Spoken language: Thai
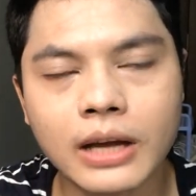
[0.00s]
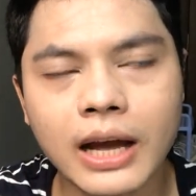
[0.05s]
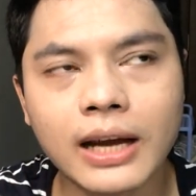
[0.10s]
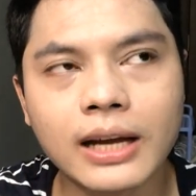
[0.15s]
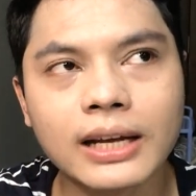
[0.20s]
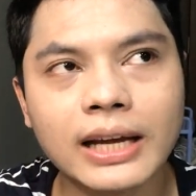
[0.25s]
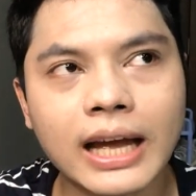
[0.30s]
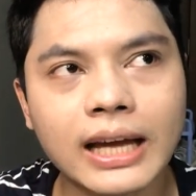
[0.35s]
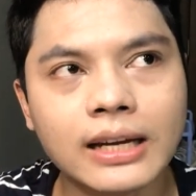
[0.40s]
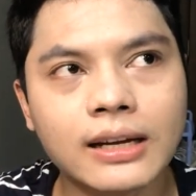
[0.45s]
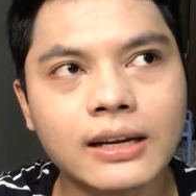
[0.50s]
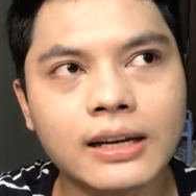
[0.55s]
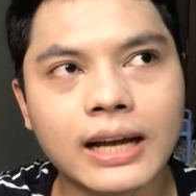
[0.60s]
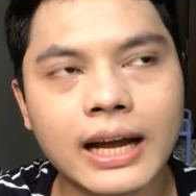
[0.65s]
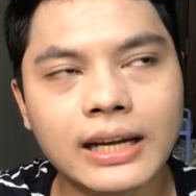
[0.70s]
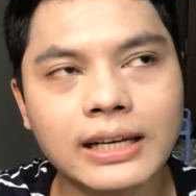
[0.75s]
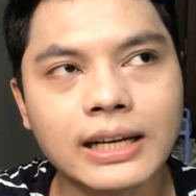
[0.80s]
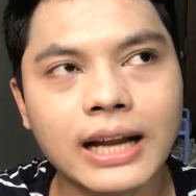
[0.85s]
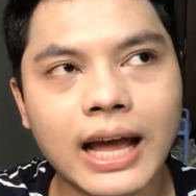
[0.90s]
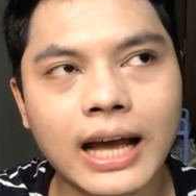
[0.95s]
อ่ะข้าง
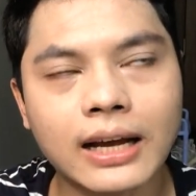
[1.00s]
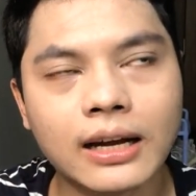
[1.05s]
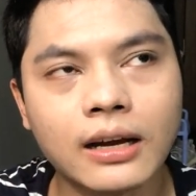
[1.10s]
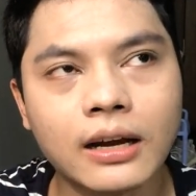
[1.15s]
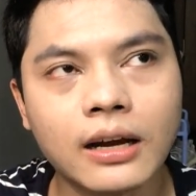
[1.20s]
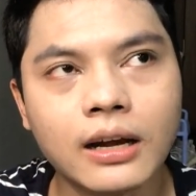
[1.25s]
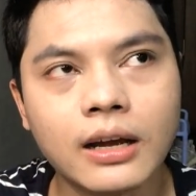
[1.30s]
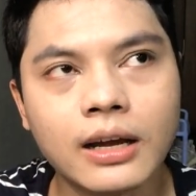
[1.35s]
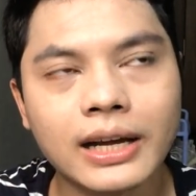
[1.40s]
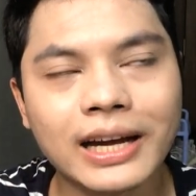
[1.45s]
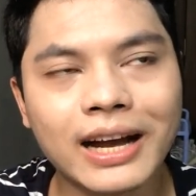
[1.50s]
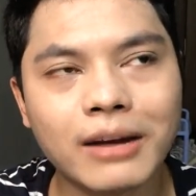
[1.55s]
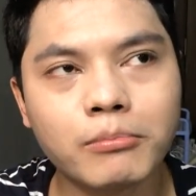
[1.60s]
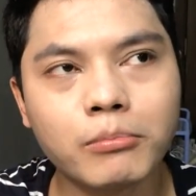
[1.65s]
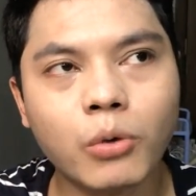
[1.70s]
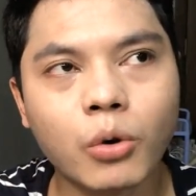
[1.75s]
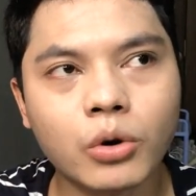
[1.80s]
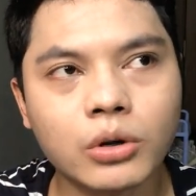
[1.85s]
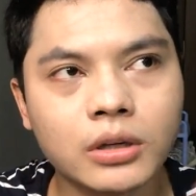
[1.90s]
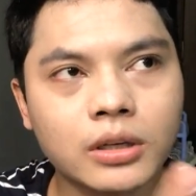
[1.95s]
ข้างหลังข้าง
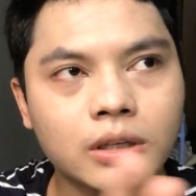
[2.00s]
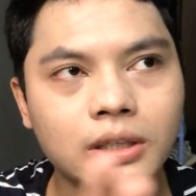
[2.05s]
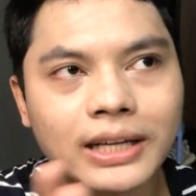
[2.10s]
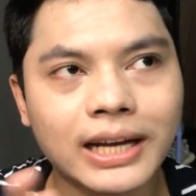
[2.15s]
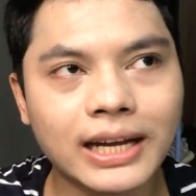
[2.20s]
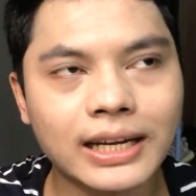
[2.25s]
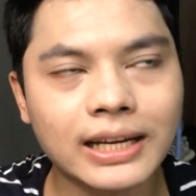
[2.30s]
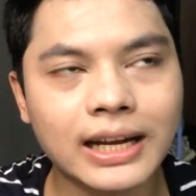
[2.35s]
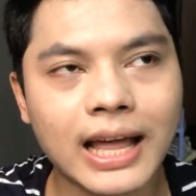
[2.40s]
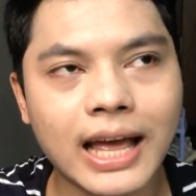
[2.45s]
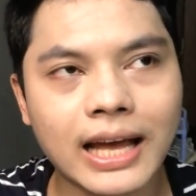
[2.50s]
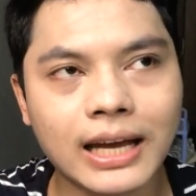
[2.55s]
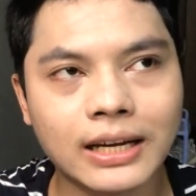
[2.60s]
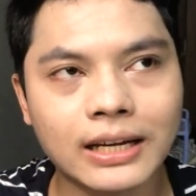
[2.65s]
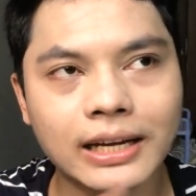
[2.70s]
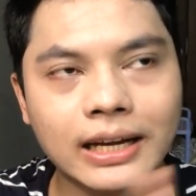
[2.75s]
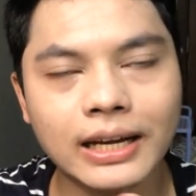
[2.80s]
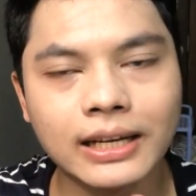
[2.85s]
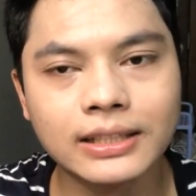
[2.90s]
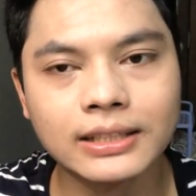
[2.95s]
บนข้างหลัง
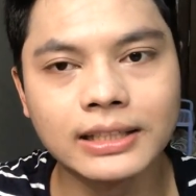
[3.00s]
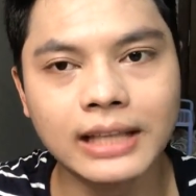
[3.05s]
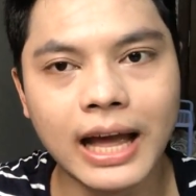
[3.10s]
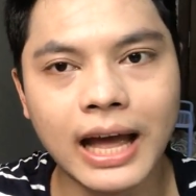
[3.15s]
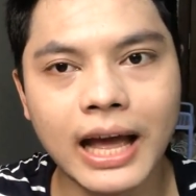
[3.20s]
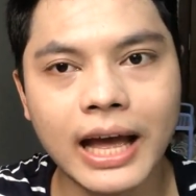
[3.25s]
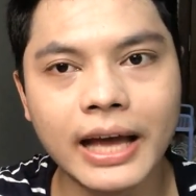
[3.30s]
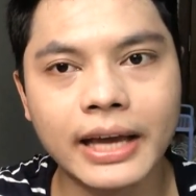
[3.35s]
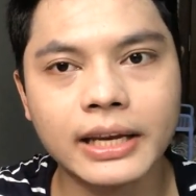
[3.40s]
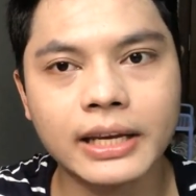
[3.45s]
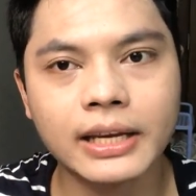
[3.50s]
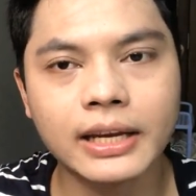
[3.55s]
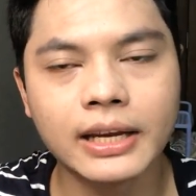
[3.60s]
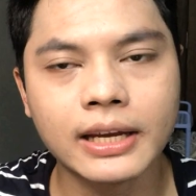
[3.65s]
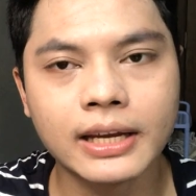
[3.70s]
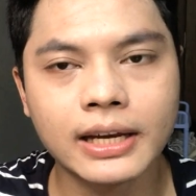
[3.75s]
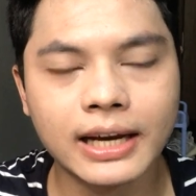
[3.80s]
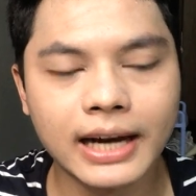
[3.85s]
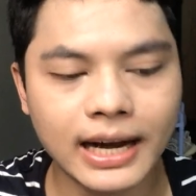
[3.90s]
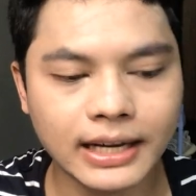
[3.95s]
ข้างใต้
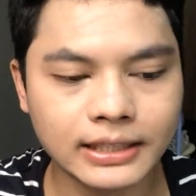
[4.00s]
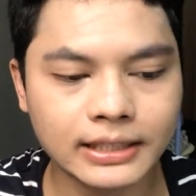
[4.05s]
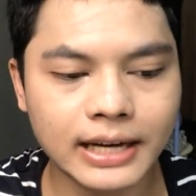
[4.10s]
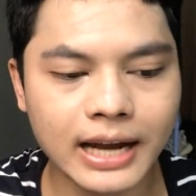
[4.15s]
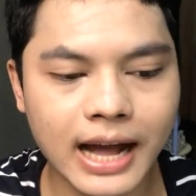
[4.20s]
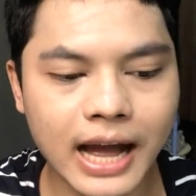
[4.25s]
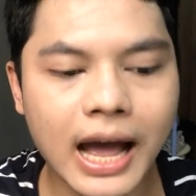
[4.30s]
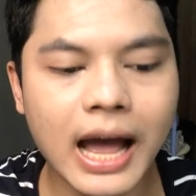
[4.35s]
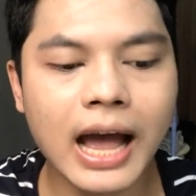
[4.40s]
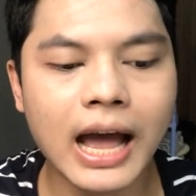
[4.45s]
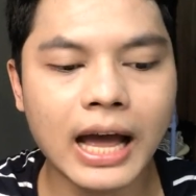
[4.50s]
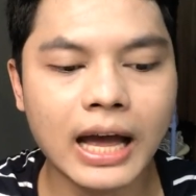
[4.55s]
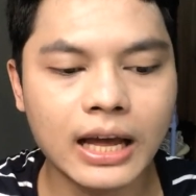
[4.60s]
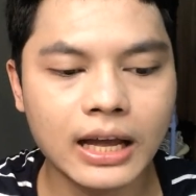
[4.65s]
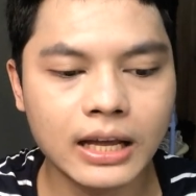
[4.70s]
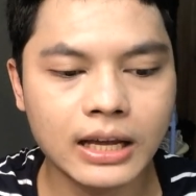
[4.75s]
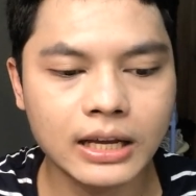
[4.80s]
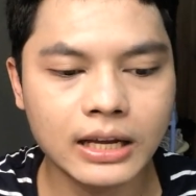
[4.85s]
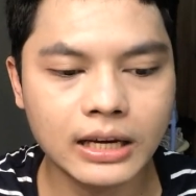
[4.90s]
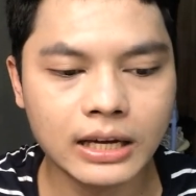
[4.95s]
ข้างหน้า
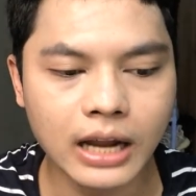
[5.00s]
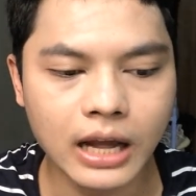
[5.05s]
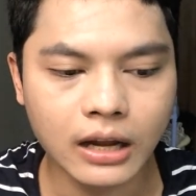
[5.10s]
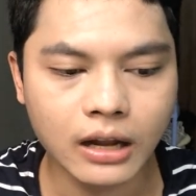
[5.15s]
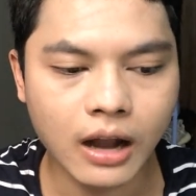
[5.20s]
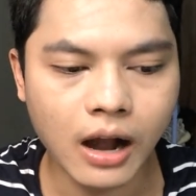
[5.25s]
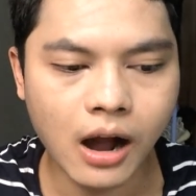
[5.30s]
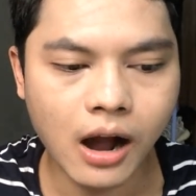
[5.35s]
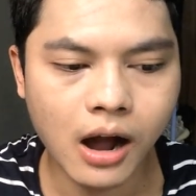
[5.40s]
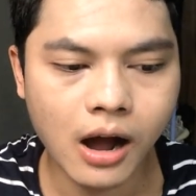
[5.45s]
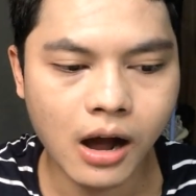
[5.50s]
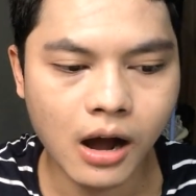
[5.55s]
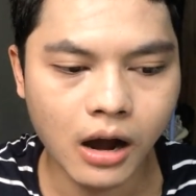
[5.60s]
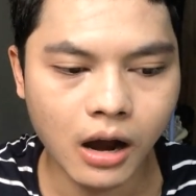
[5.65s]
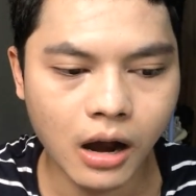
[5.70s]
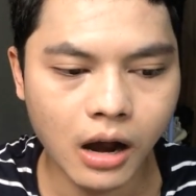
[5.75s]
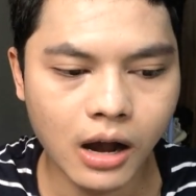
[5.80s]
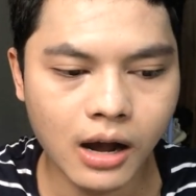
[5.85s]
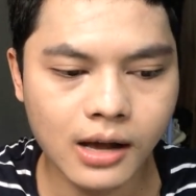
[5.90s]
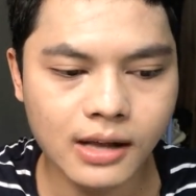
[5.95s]
แล้วก็
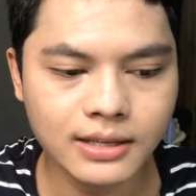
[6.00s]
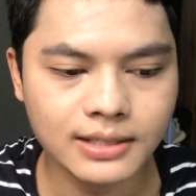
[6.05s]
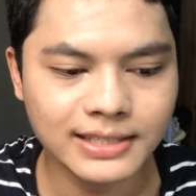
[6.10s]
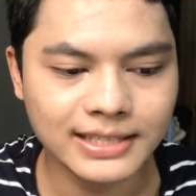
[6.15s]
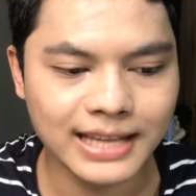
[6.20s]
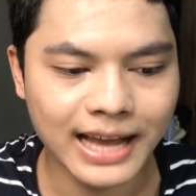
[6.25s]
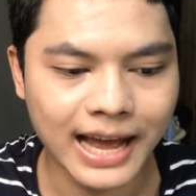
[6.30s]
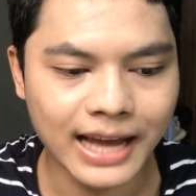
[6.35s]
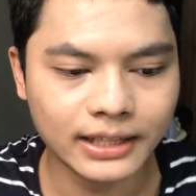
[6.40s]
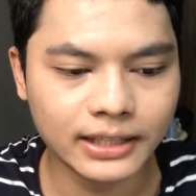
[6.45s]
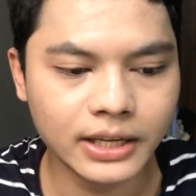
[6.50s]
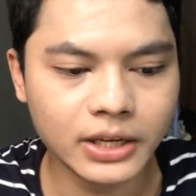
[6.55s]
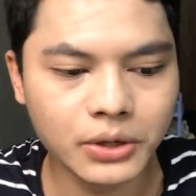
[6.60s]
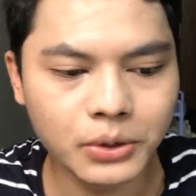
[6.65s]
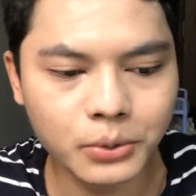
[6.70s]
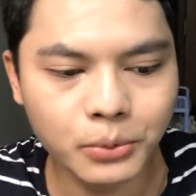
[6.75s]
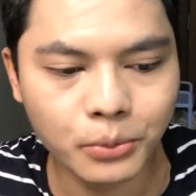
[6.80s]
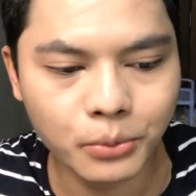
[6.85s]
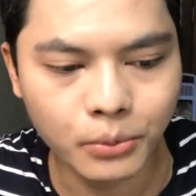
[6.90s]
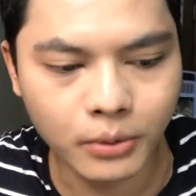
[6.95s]
ศาสตร์ที่
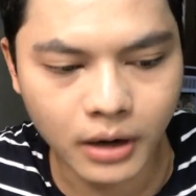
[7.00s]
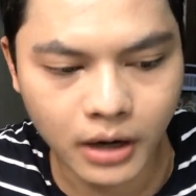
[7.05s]
อยู่